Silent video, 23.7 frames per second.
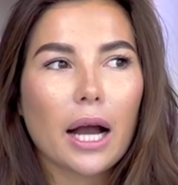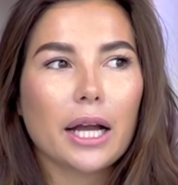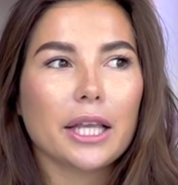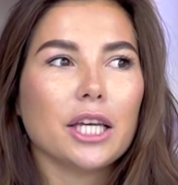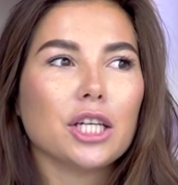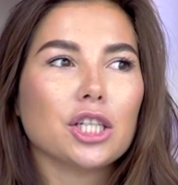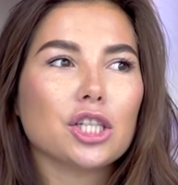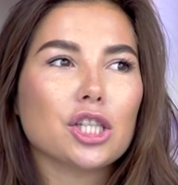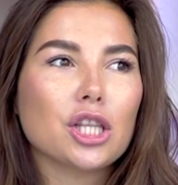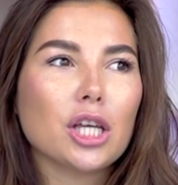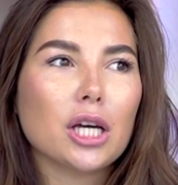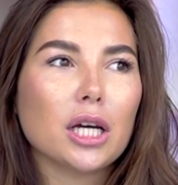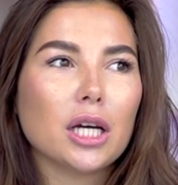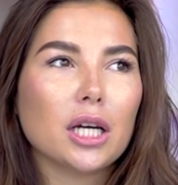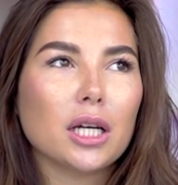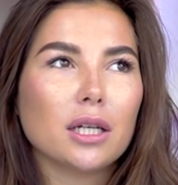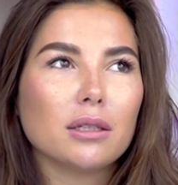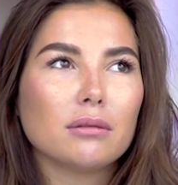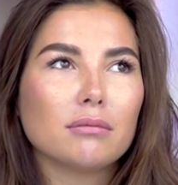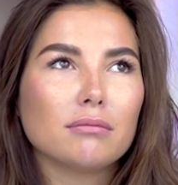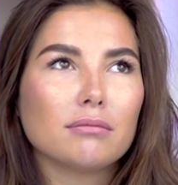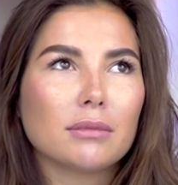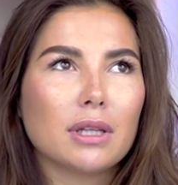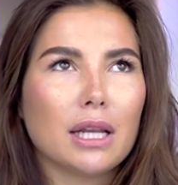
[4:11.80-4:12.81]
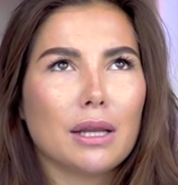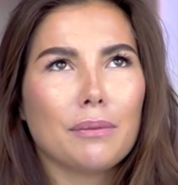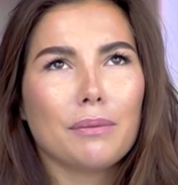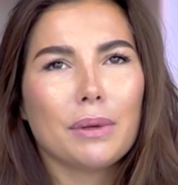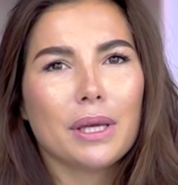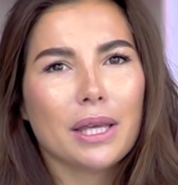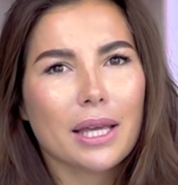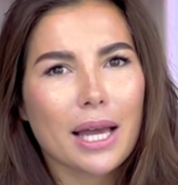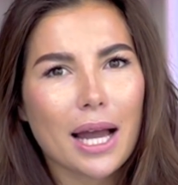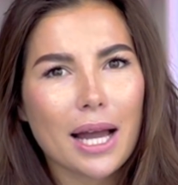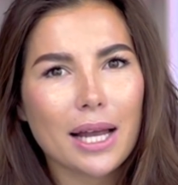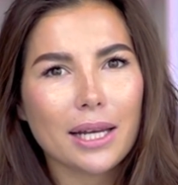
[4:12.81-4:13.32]
Конечно, для
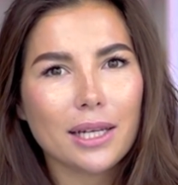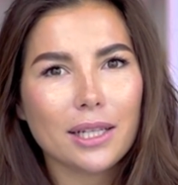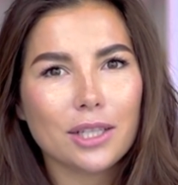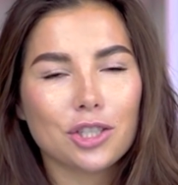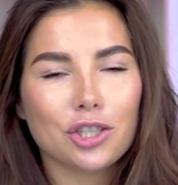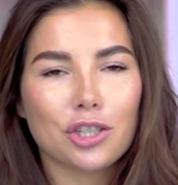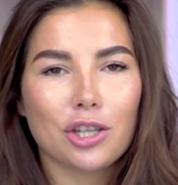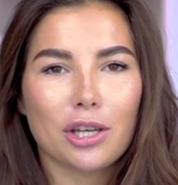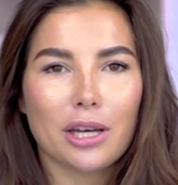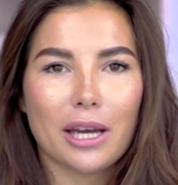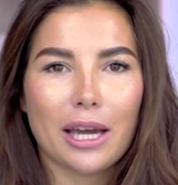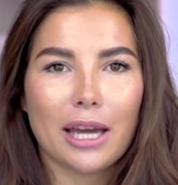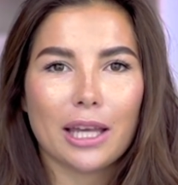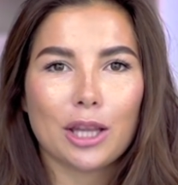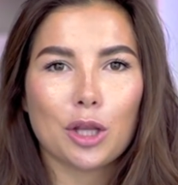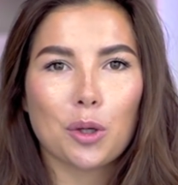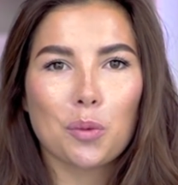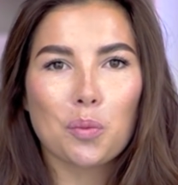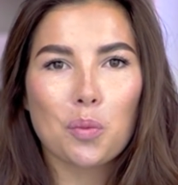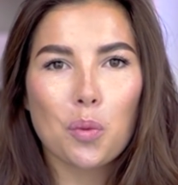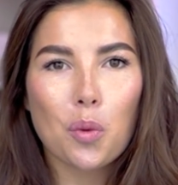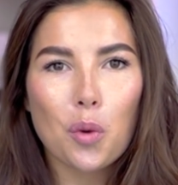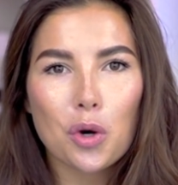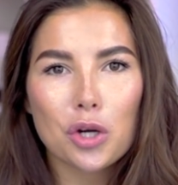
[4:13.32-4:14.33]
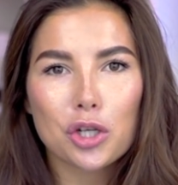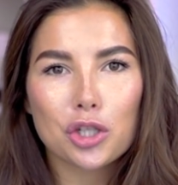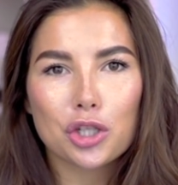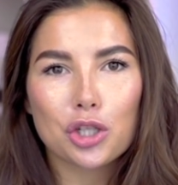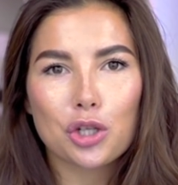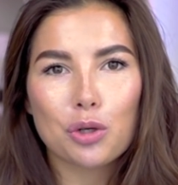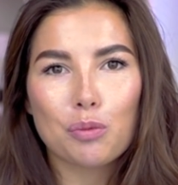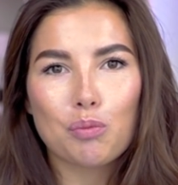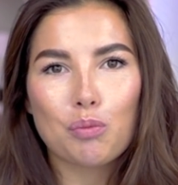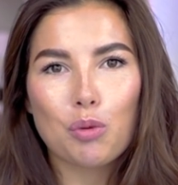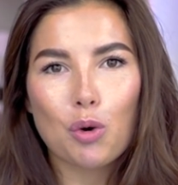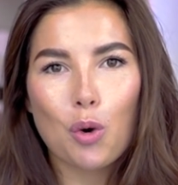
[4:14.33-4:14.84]
меня лично это
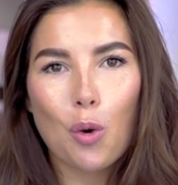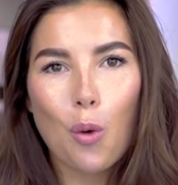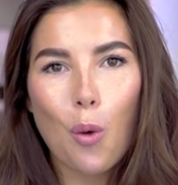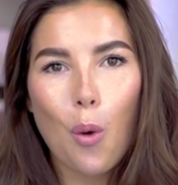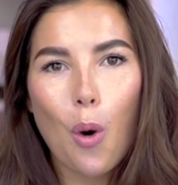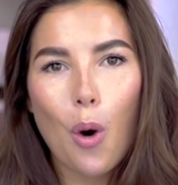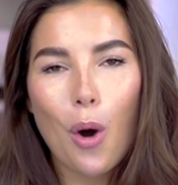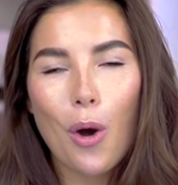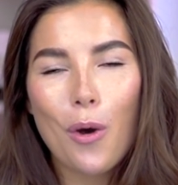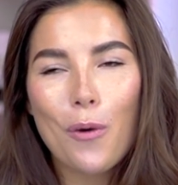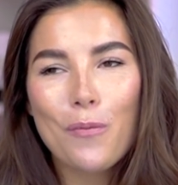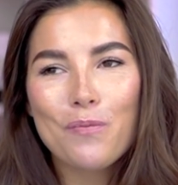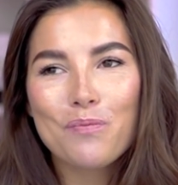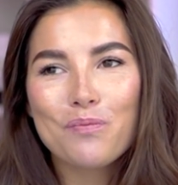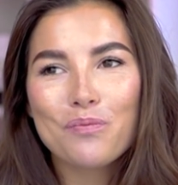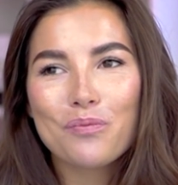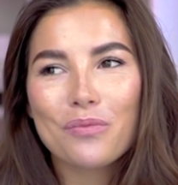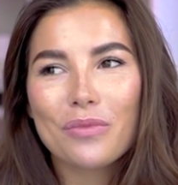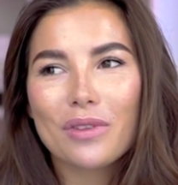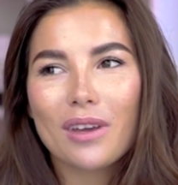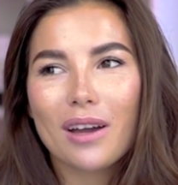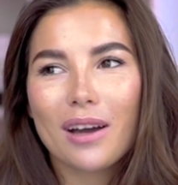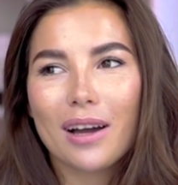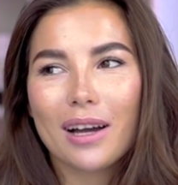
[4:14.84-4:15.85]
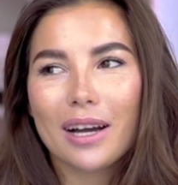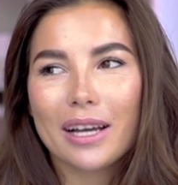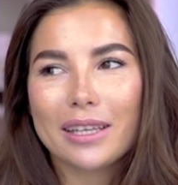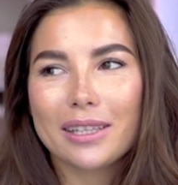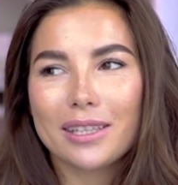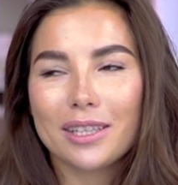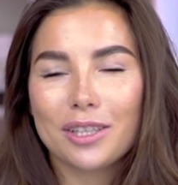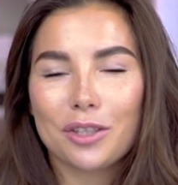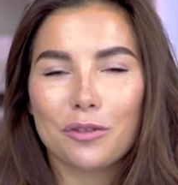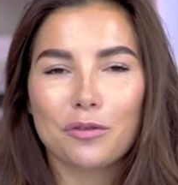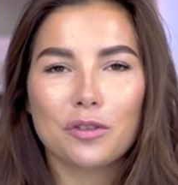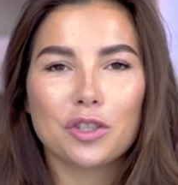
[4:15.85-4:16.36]
больше про а,
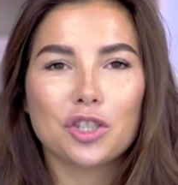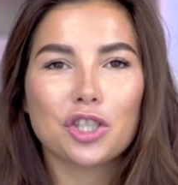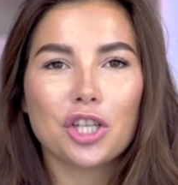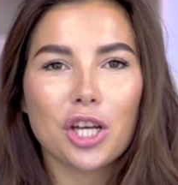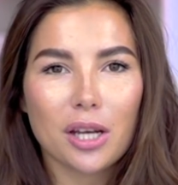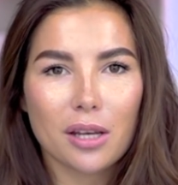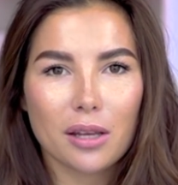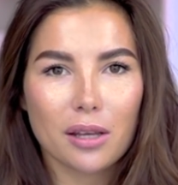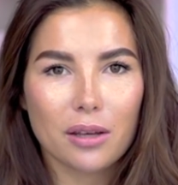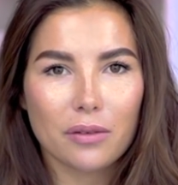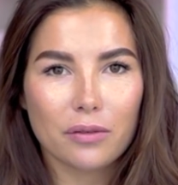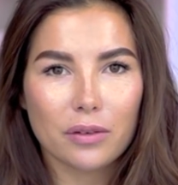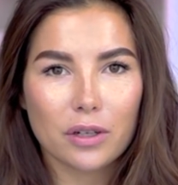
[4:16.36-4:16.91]
какие-то вечерние